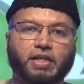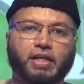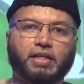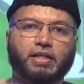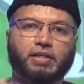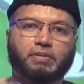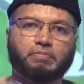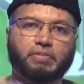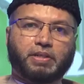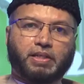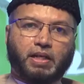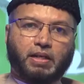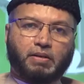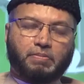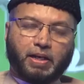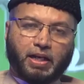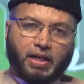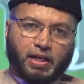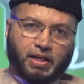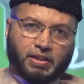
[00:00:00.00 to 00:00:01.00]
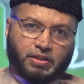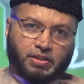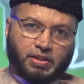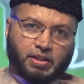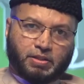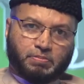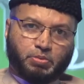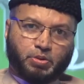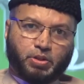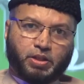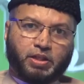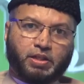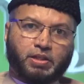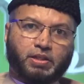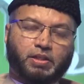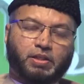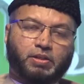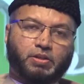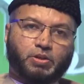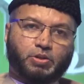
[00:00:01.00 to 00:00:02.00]
তারিখ বিকেলবেলা যে বই
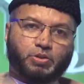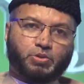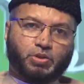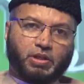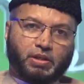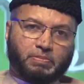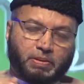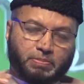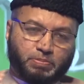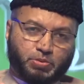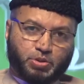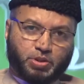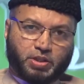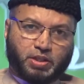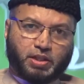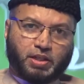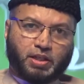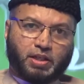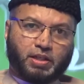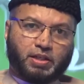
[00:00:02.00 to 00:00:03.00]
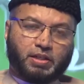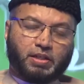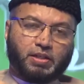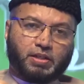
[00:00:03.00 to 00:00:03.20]
রচনা বা পুস্তিকা